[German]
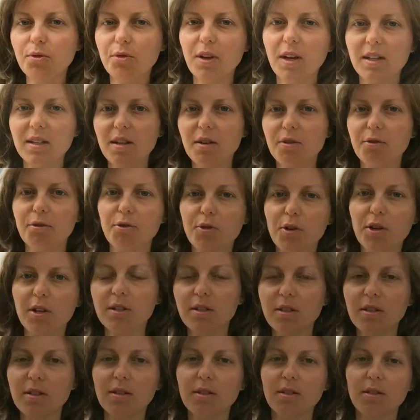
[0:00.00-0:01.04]
Wir hatten ja vorher
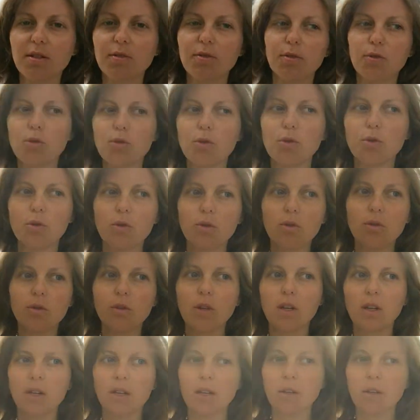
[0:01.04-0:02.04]
eine Wohnung